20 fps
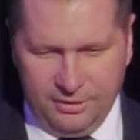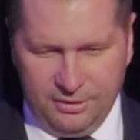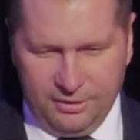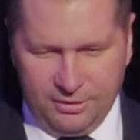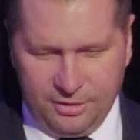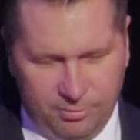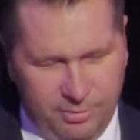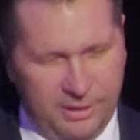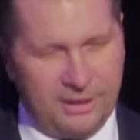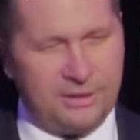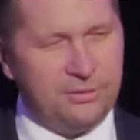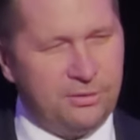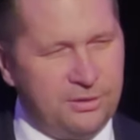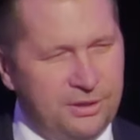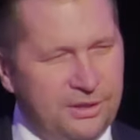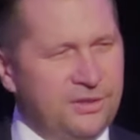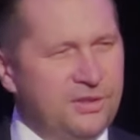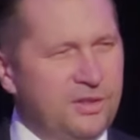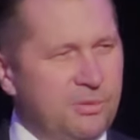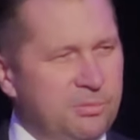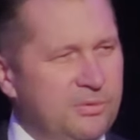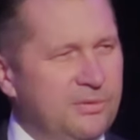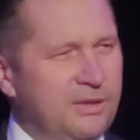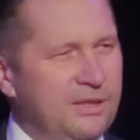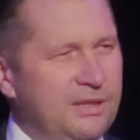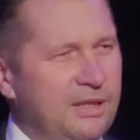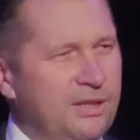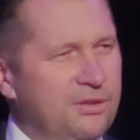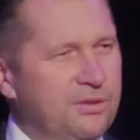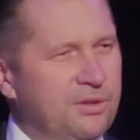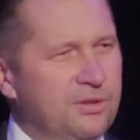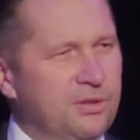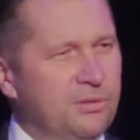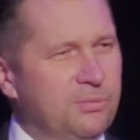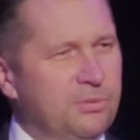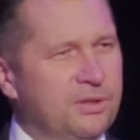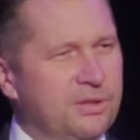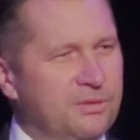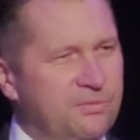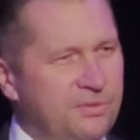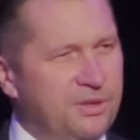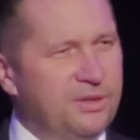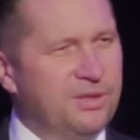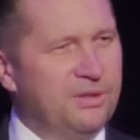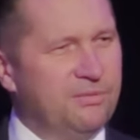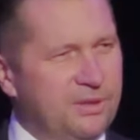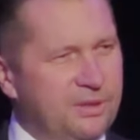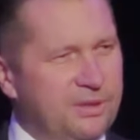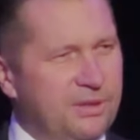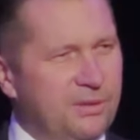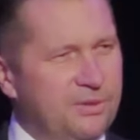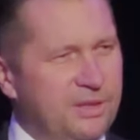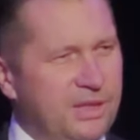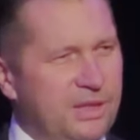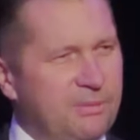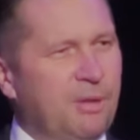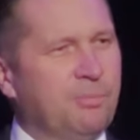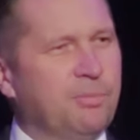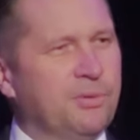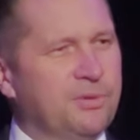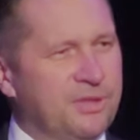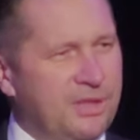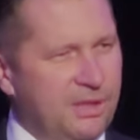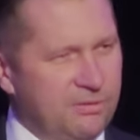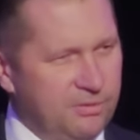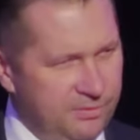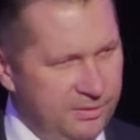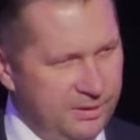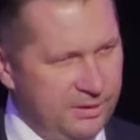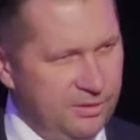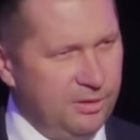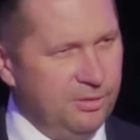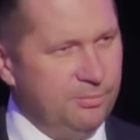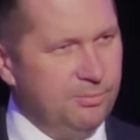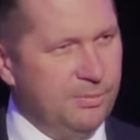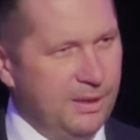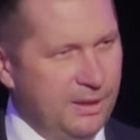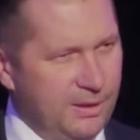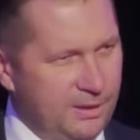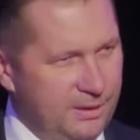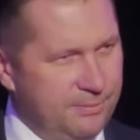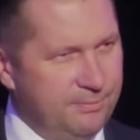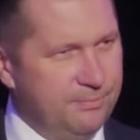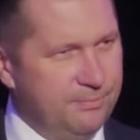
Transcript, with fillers: że bardzo często bywa tak, że są ludzie z wyższym wykształceniem, a podstawowego im brak.